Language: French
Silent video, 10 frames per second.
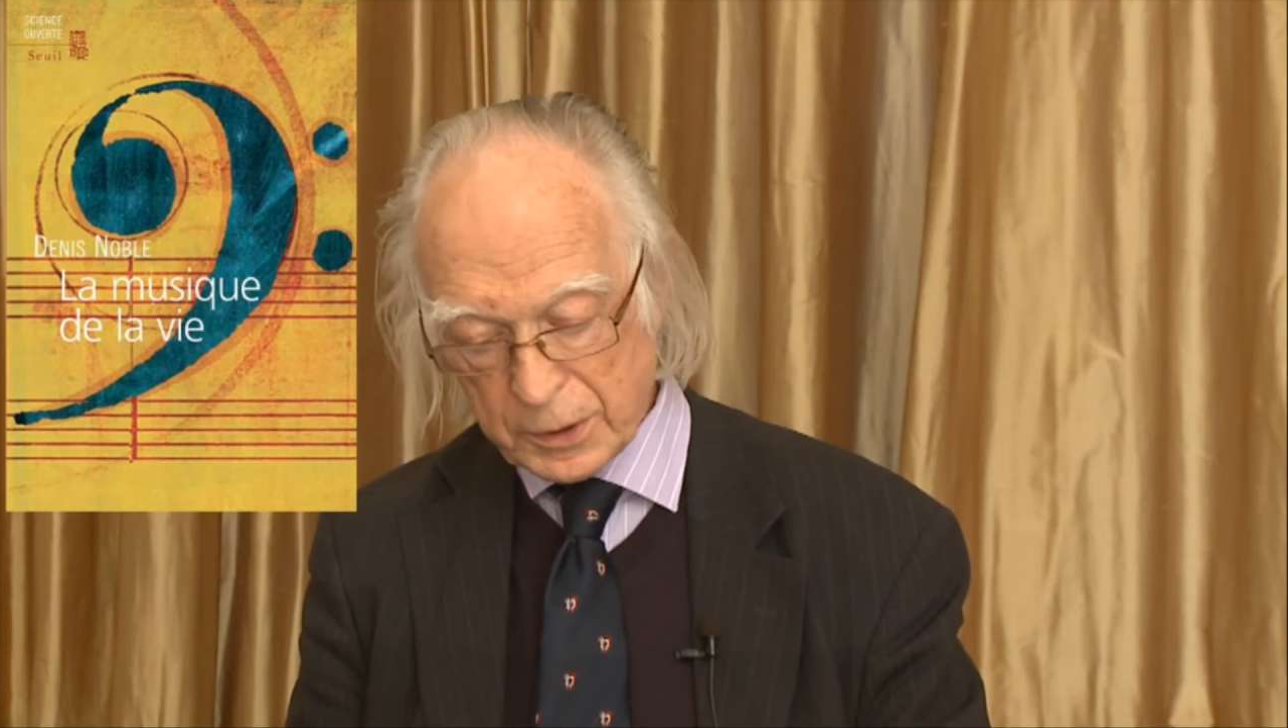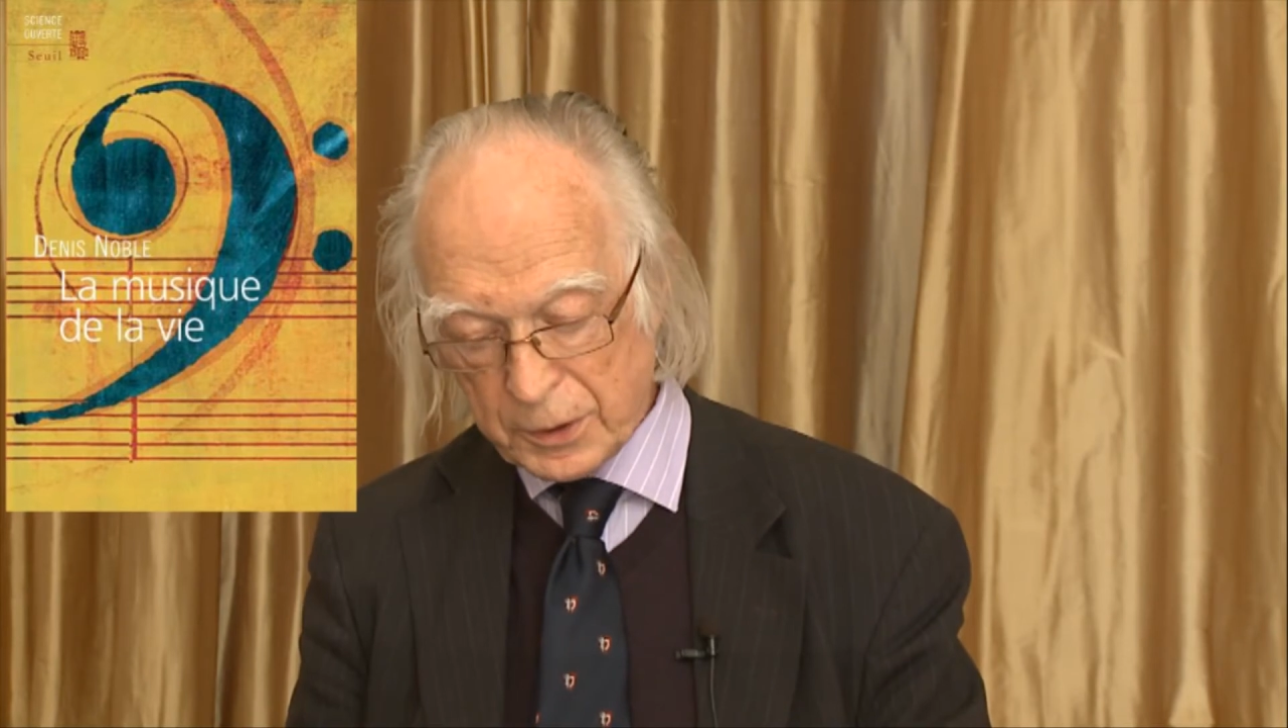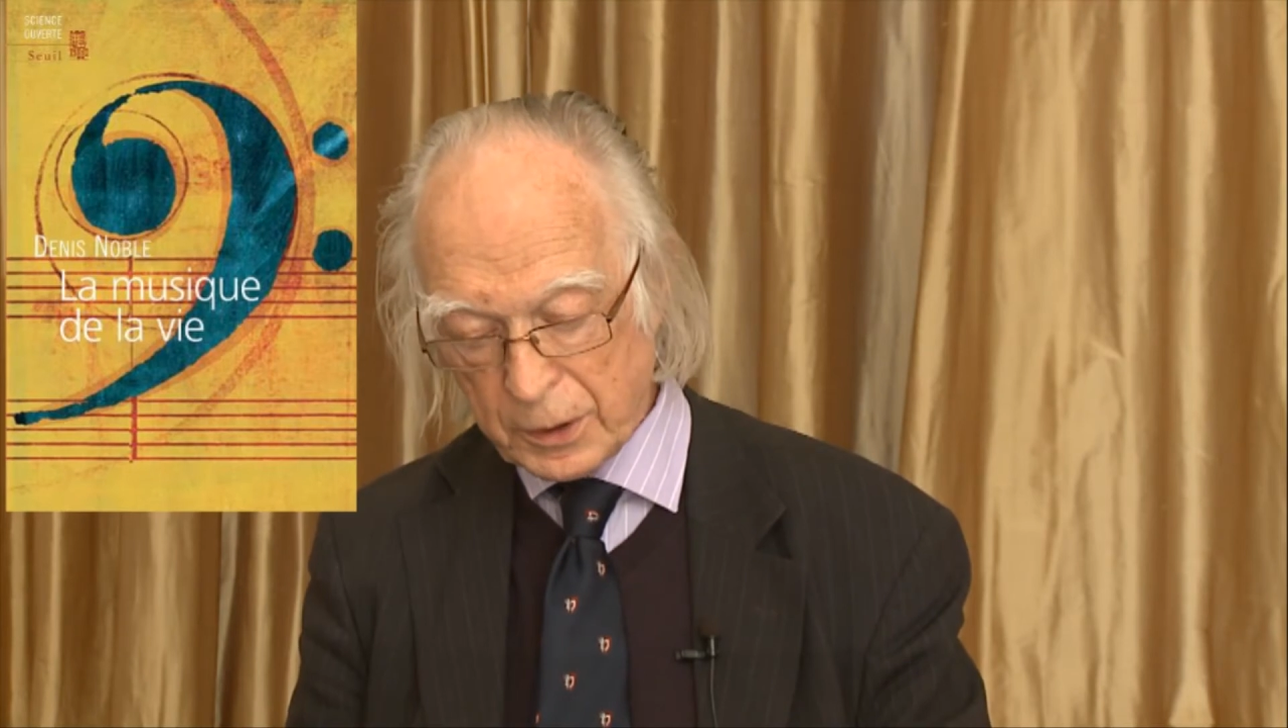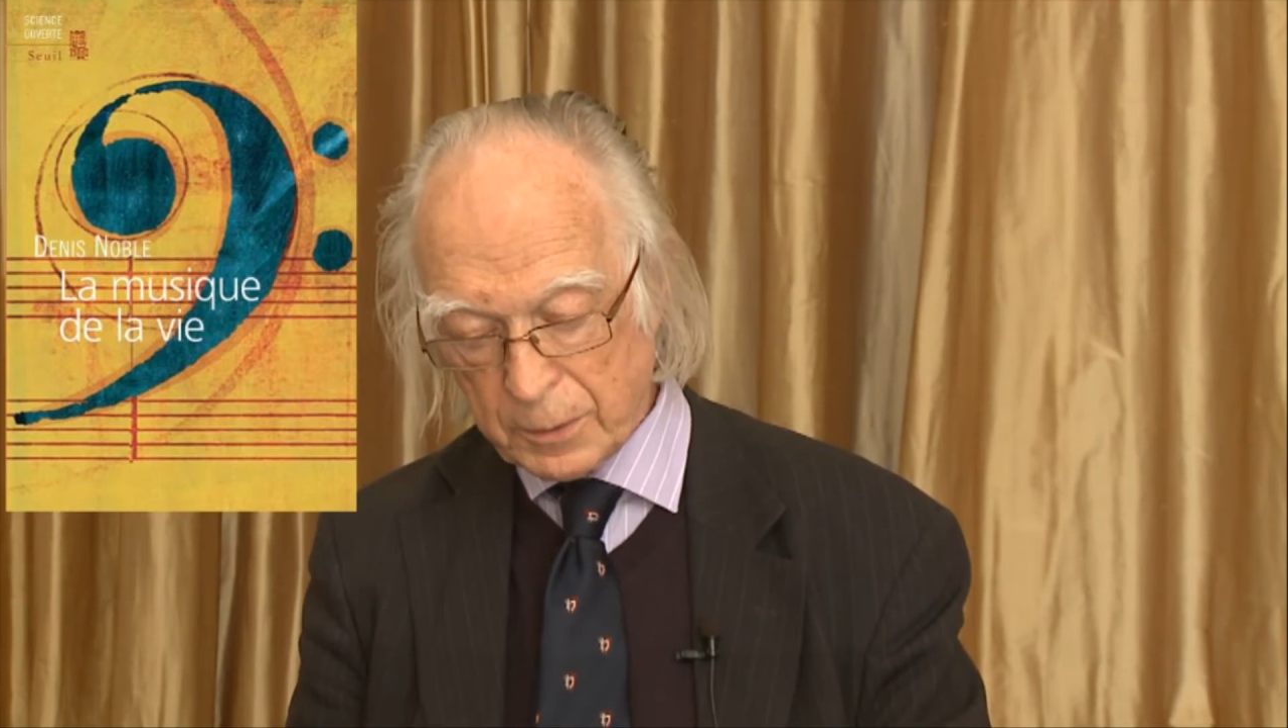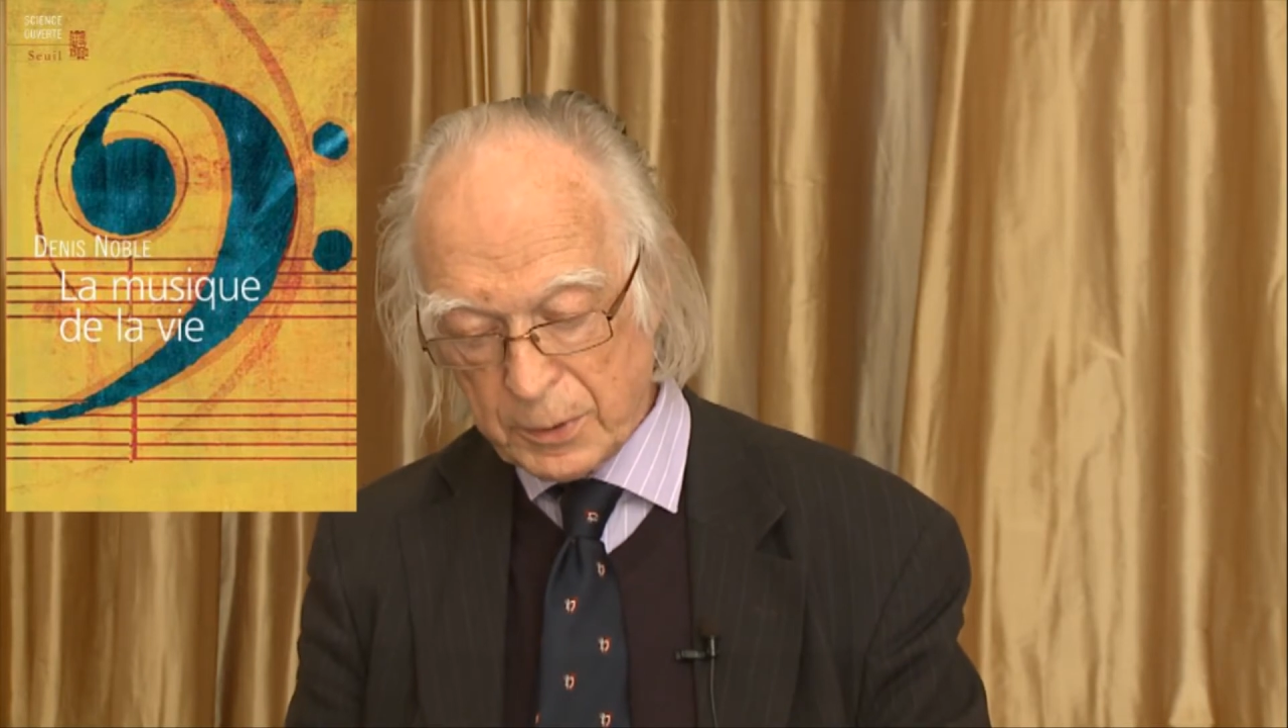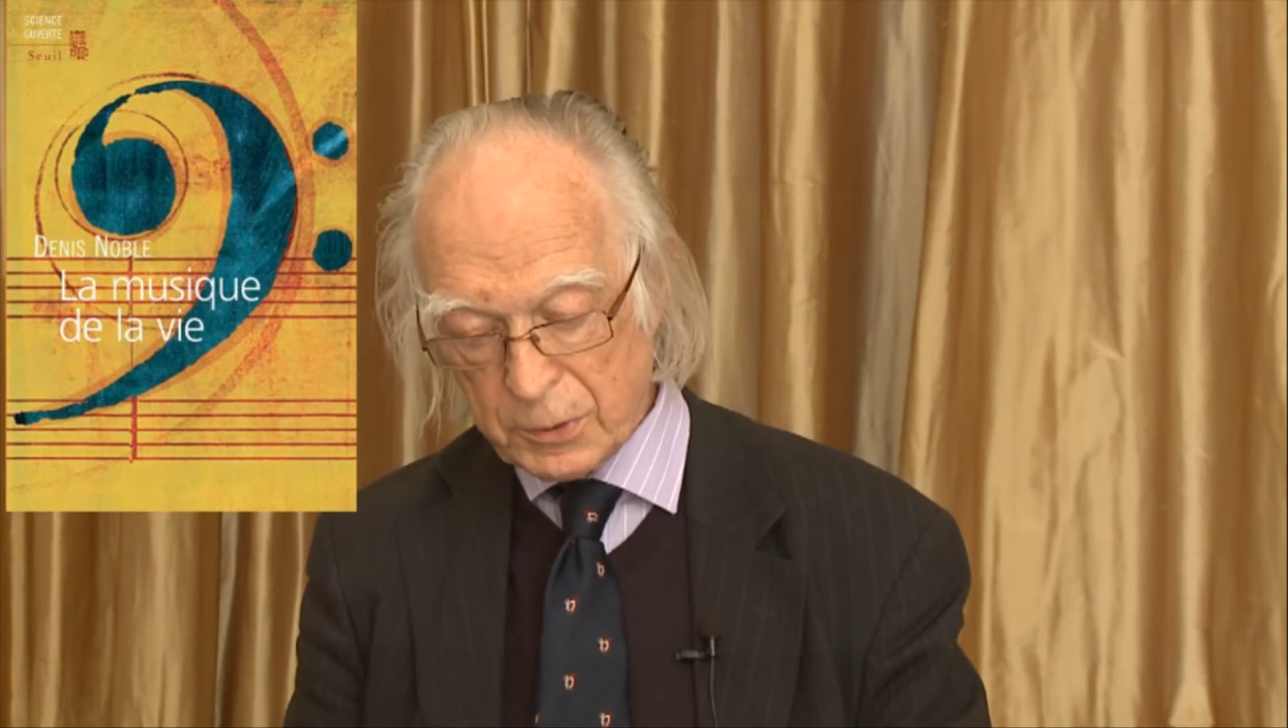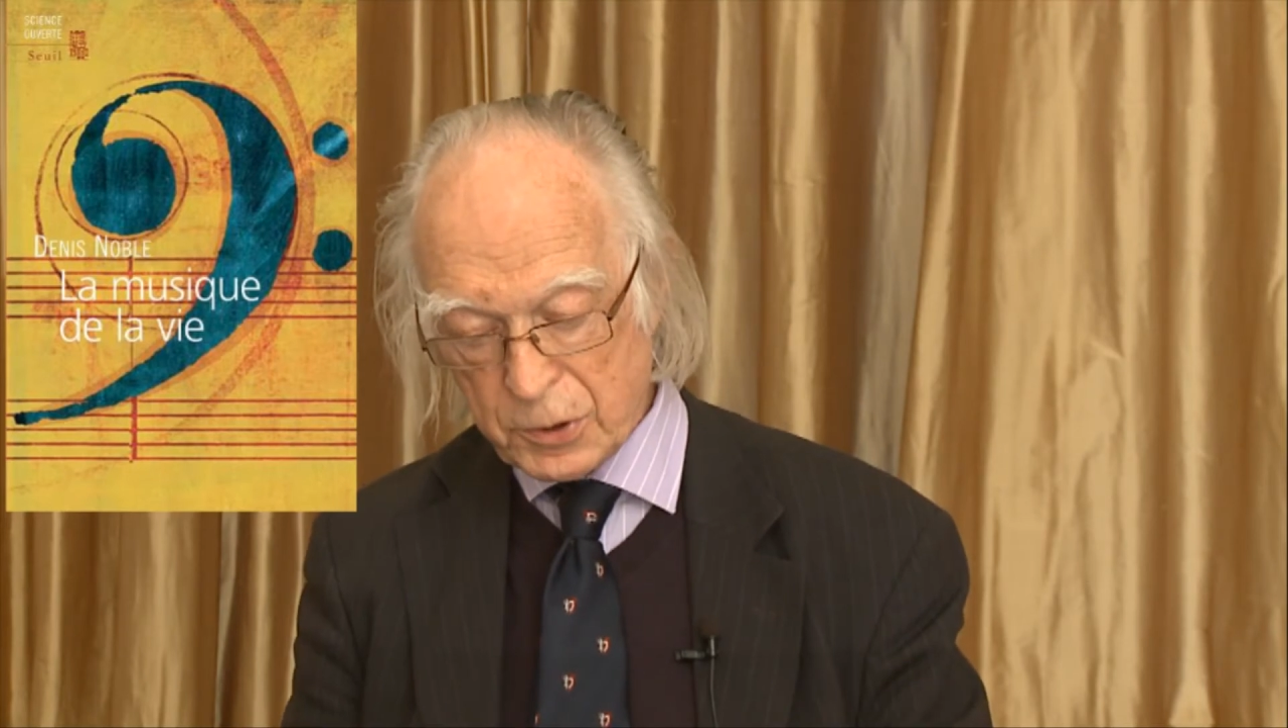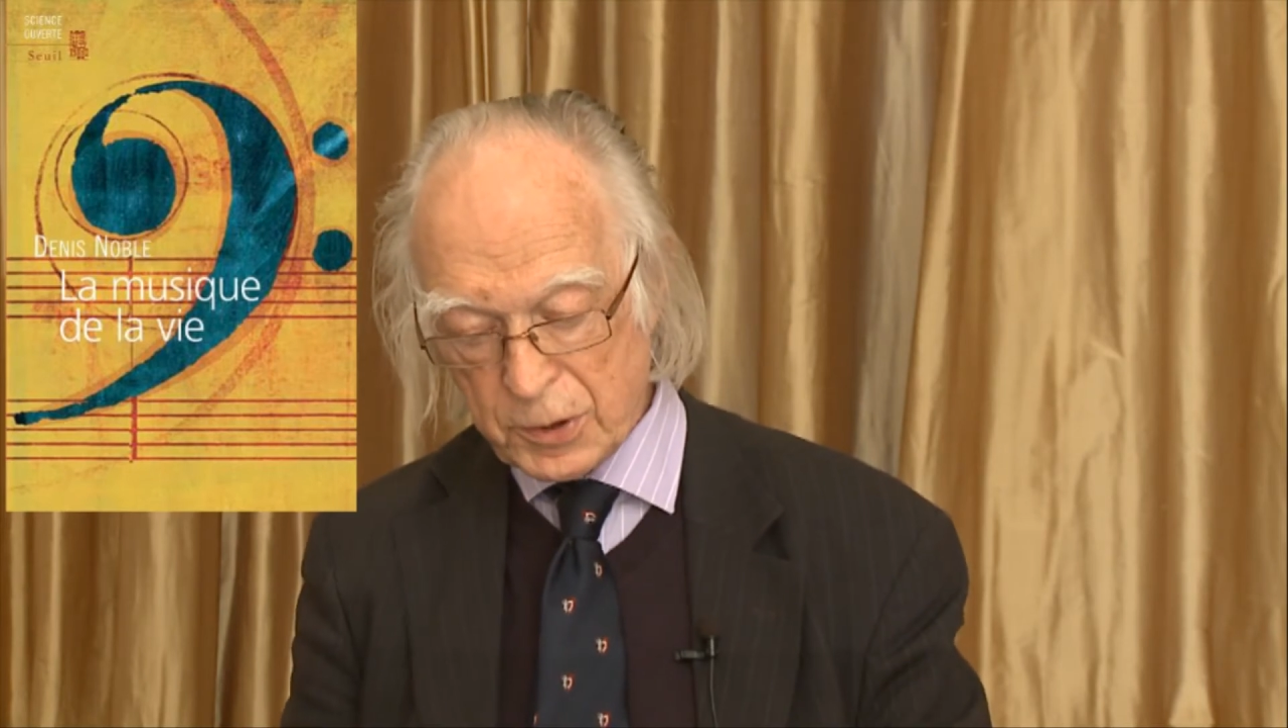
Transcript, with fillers: dans la biologie